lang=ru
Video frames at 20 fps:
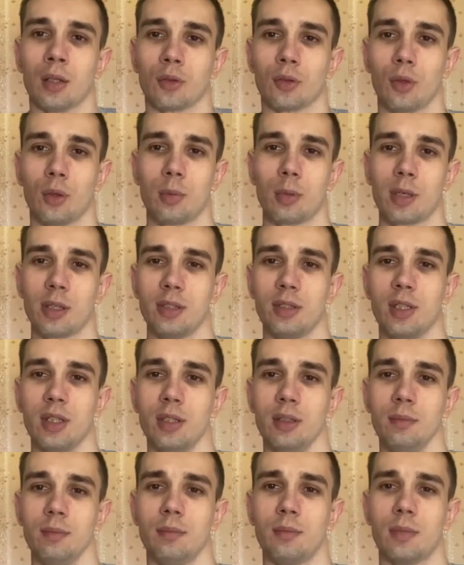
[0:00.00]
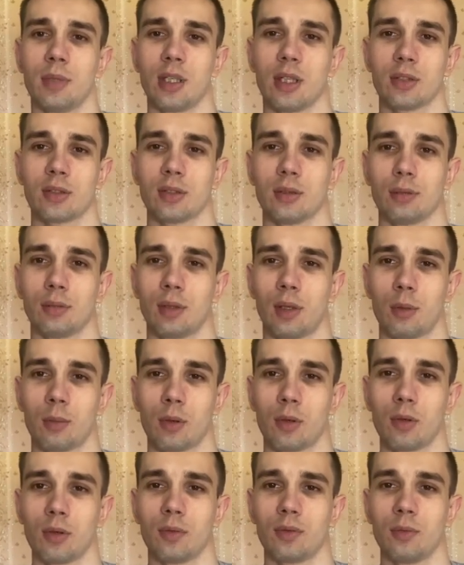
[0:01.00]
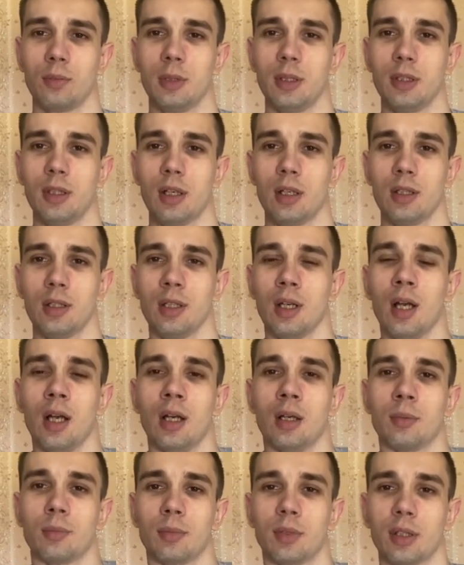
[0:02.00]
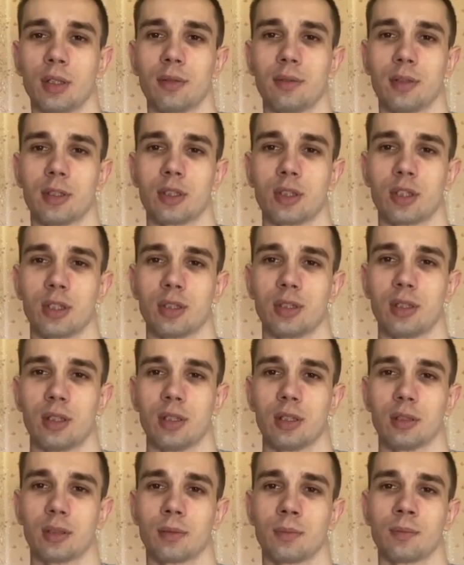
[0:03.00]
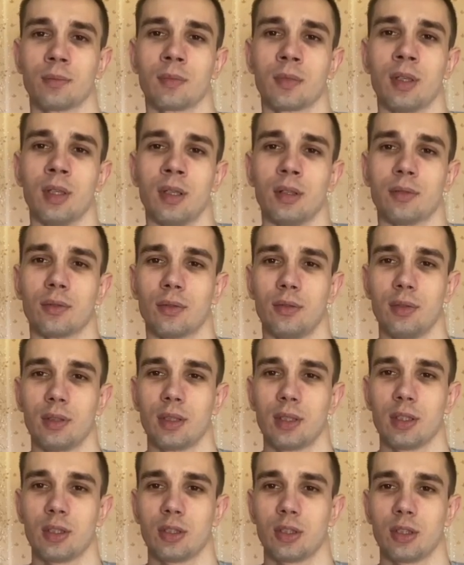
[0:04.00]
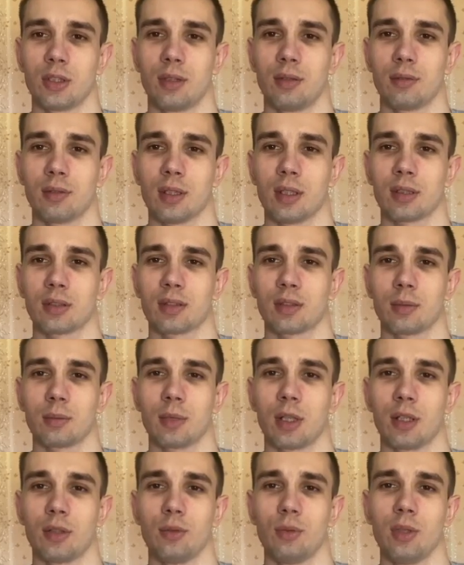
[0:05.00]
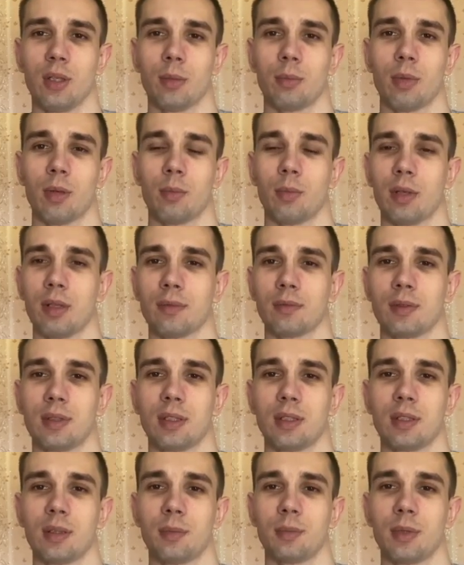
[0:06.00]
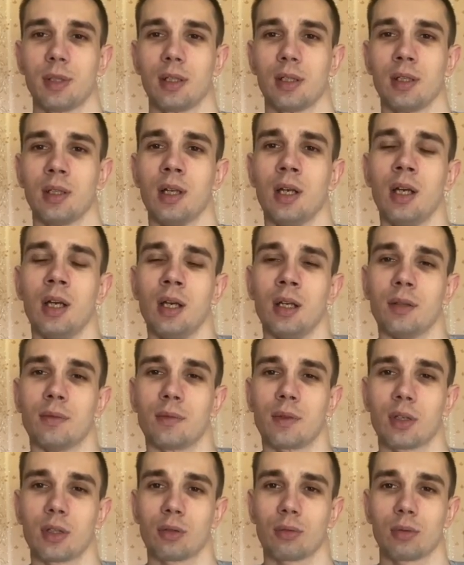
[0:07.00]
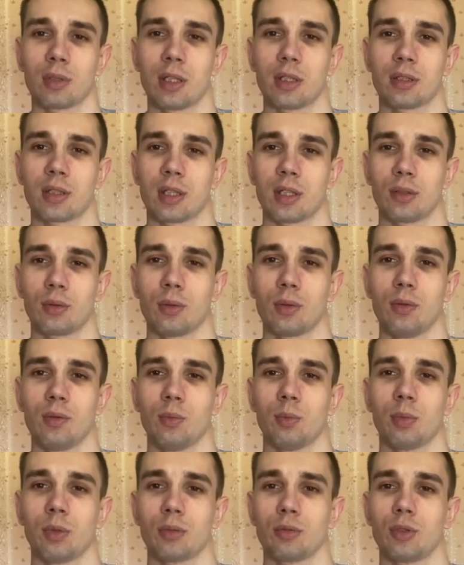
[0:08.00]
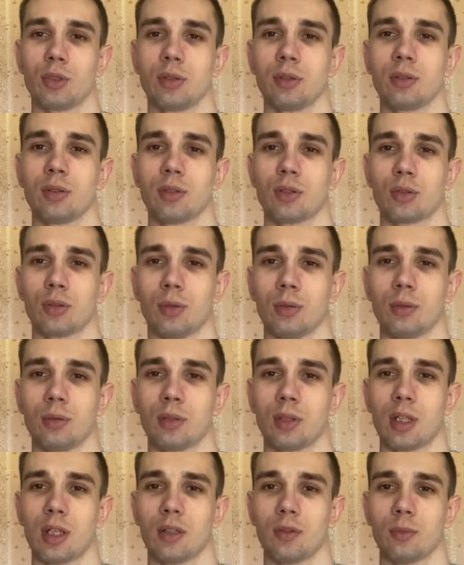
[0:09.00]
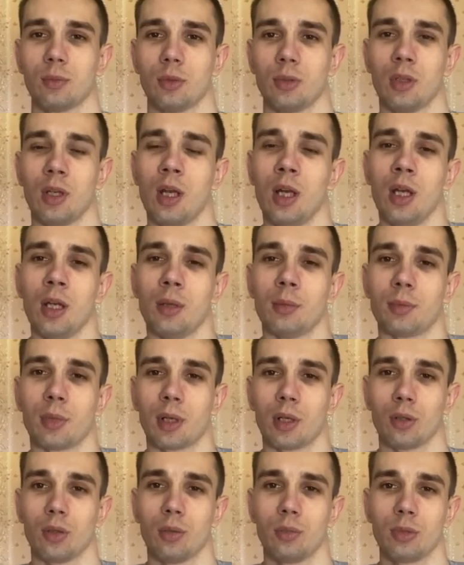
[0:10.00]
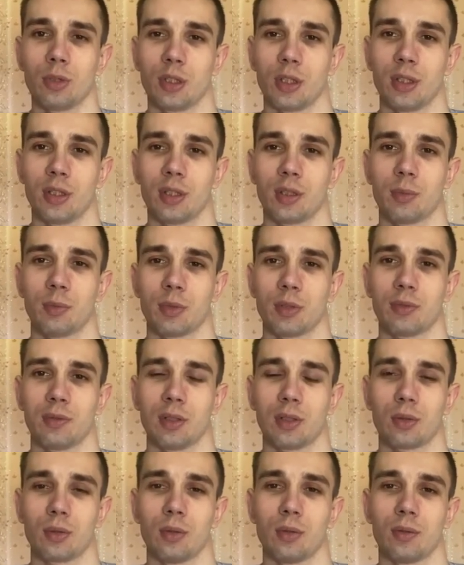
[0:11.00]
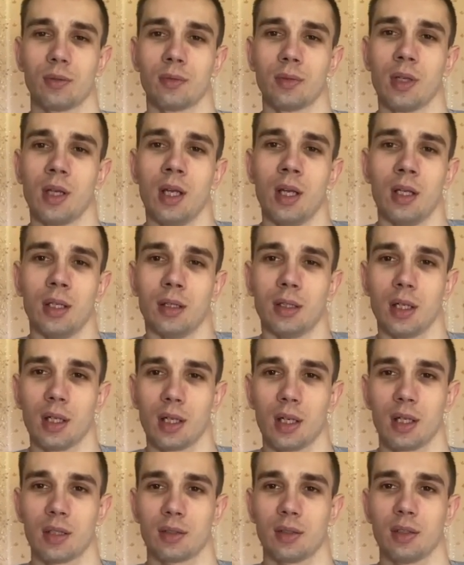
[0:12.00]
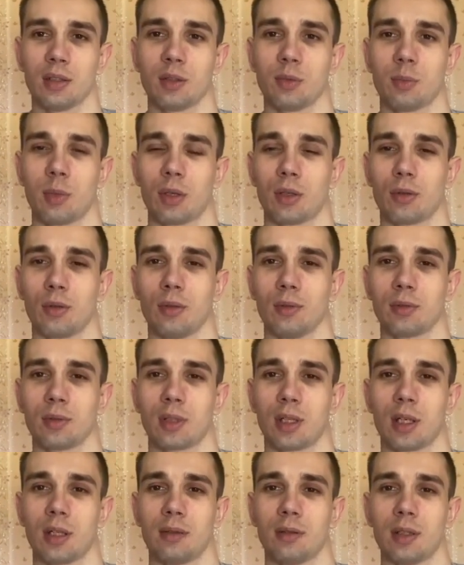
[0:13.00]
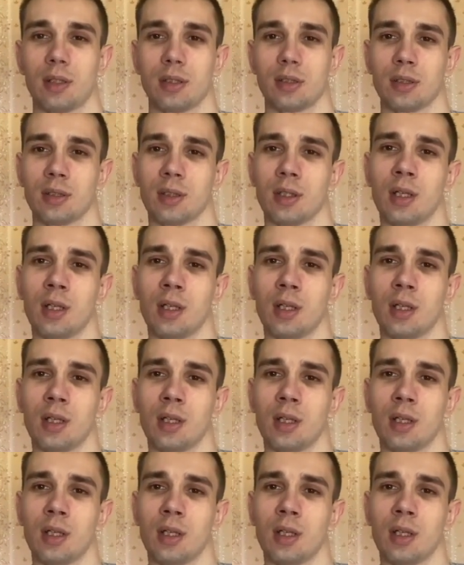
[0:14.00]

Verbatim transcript: Добрый день, меня зовут Ребрунов Дмитрий, мне 26 лет. В 2019 году я попал в ДТП, в результате которого получил тяжелую травму – перелом шейных позвонков и оказался прикован к кровати.